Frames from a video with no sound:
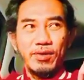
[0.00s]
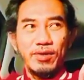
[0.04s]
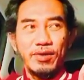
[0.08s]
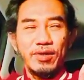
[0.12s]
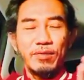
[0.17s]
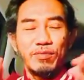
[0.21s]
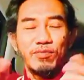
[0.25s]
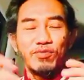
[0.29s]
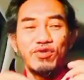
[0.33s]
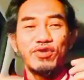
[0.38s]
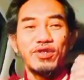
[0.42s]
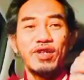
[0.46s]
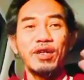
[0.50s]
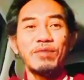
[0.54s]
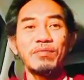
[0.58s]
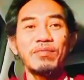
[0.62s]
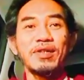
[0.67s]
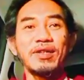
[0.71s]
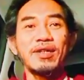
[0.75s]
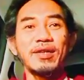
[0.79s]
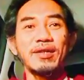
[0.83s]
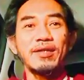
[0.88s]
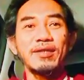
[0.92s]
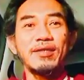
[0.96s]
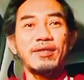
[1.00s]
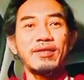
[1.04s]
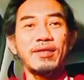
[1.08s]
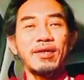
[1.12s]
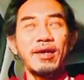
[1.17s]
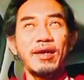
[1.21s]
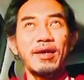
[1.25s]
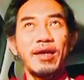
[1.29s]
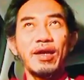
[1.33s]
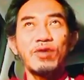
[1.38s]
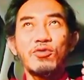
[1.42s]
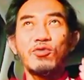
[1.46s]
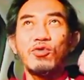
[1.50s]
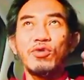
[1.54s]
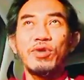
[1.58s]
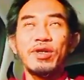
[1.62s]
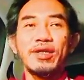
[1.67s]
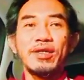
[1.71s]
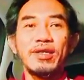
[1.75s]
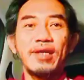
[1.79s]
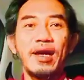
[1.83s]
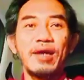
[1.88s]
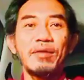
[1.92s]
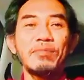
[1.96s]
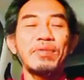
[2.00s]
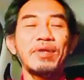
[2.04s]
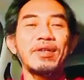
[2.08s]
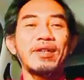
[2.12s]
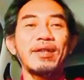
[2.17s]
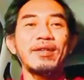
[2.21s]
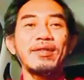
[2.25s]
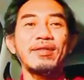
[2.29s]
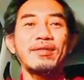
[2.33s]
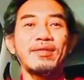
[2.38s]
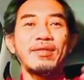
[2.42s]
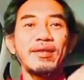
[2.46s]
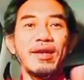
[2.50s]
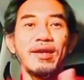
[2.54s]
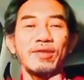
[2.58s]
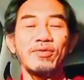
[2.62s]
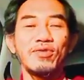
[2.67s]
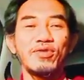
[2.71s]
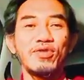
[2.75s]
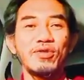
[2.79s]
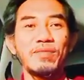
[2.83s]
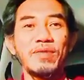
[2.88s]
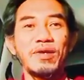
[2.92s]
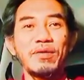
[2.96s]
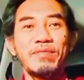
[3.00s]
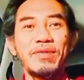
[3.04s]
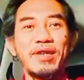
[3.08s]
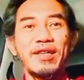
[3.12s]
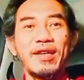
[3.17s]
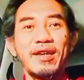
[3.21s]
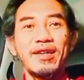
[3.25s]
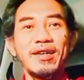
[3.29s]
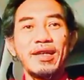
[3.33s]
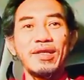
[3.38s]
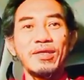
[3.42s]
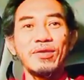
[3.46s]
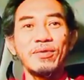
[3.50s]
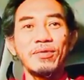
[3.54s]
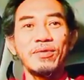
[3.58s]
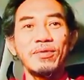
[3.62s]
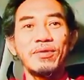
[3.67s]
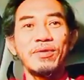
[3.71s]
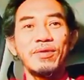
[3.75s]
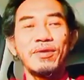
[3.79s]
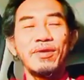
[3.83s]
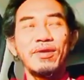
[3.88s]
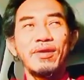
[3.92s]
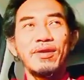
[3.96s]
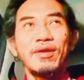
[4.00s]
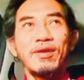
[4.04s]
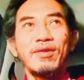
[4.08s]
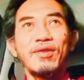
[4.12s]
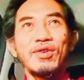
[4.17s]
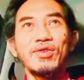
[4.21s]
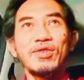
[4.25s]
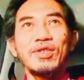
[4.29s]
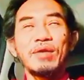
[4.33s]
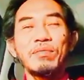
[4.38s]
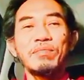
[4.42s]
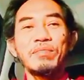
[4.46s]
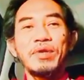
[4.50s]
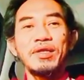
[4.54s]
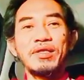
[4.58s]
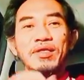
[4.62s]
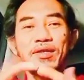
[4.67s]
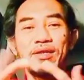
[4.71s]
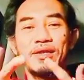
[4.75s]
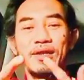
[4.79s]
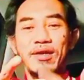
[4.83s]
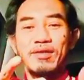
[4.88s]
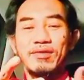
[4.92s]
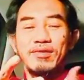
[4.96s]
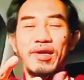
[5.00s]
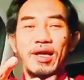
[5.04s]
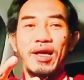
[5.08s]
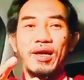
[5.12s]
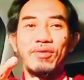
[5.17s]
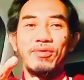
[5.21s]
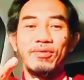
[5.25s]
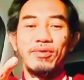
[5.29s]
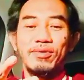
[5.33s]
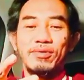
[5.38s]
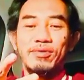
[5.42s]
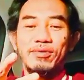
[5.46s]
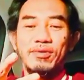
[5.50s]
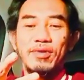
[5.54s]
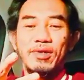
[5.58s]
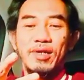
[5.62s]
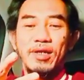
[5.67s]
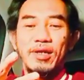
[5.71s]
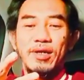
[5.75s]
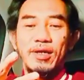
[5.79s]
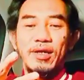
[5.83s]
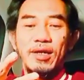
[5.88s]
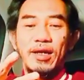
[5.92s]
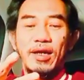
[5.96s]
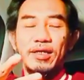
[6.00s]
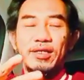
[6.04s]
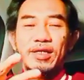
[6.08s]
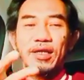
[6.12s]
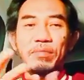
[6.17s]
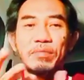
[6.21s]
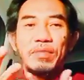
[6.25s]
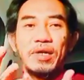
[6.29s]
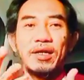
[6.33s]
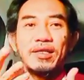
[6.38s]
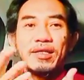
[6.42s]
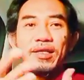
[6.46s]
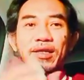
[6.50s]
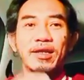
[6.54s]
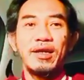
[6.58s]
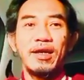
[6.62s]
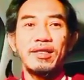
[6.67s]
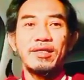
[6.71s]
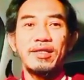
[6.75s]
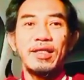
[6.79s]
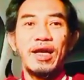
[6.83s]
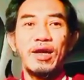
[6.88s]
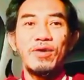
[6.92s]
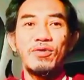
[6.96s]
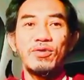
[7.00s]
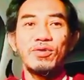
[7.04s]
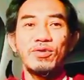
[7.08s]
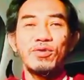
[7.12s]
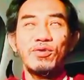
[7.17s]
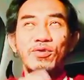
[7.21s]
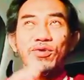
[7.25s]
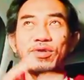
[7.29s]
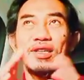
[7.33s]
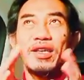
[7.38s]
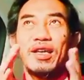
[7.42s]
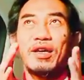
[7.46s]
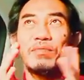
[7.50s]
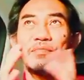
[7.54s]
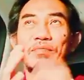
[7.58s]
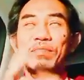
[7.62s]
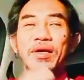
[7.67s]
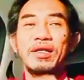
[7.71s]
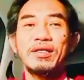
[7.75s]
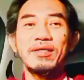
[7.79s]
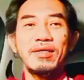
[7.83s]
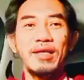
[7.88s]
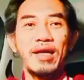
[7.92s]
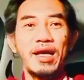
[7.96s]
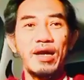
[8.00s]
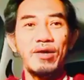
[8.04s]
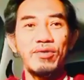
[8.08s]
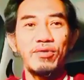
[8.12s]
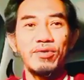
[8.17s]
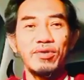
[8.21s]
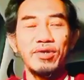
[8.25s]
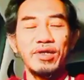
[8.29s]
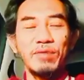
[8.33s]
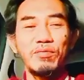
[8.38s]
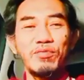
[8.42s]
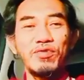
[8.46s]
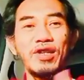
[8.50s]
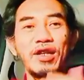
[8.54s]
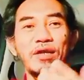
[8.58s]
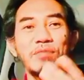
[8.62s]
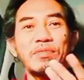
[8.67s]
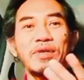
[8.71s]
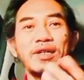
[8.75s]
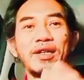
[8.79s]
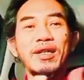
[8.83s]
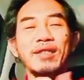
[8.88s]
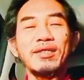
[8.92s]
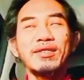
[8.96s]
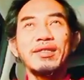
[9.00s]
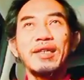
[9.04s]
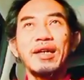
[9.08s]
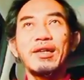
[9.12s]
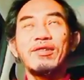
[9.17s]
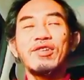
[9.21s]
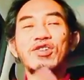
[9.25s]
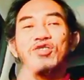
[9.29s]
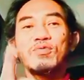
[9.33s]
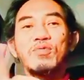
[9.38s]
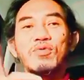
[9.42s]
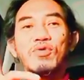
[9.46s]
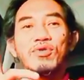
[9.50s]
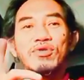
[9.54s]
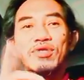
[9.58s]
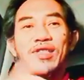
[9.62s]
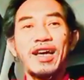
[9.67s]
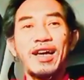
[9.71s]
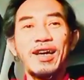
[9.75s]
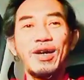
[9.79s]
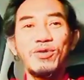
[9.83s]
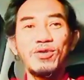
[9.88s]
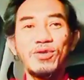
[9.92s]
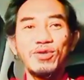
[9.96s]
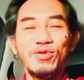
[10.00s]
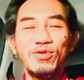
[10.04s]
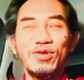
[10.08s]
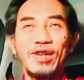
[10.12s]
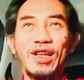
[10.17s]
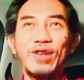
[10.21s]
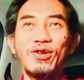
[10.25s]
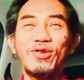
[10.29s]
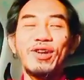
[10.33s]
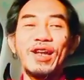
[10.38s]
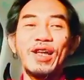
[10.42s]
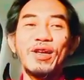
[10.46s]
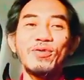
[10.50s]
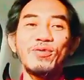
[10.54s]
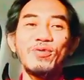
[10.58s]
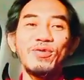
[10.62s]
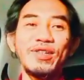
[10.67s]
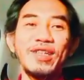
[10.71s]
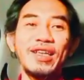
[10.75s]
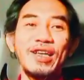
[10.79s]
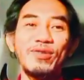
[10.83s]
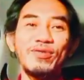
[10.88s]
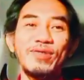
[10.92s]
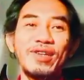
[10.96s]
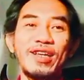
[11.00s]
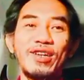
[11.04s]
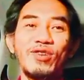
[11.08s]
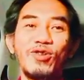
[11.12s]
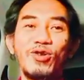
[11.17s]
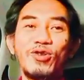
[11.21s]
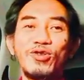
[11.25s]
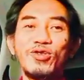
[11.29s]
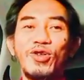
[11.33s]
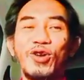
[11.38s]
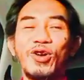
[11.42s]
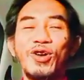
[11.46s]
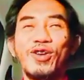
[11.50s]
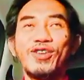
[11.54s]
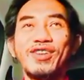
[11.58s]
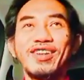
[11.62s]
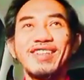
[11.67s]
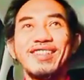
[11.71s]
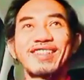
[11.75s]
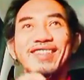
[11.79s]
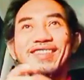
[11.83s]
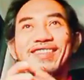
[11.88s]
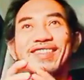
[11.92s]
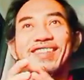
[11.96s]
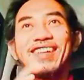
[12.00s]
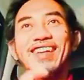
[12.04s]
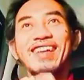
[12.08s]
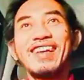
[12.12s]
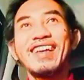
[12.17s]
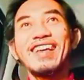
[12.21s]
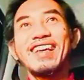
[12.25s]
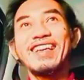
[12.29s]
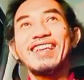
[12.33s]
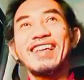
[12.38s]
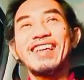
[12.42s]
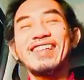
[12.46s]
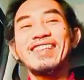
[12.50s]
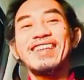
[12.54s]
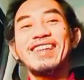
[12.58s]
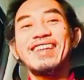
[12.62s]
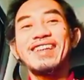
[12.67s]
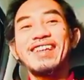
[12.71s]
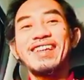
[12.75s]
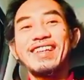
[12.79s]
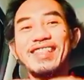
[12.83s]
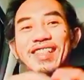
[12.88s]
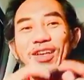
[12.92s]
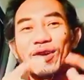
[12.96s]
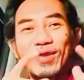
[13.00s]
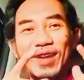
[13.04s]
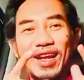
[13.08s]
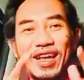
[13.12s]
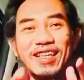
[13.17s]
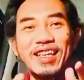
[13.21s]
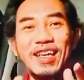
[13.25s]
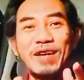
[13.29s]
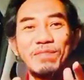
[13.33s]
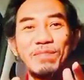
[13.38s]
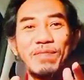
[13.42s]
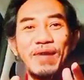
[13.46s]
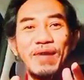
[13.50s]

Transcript: kemudian bekerja, eh kuliah, bekerja itu. Coba bayangkan tuh. SMP 3 tahun, SMA 3 tahun, kuliah 4 tahun, kemudian bekerja ada 10 tahun tuh kalau orang kuliah udah doktor itu. Ya, jadi kita orang yang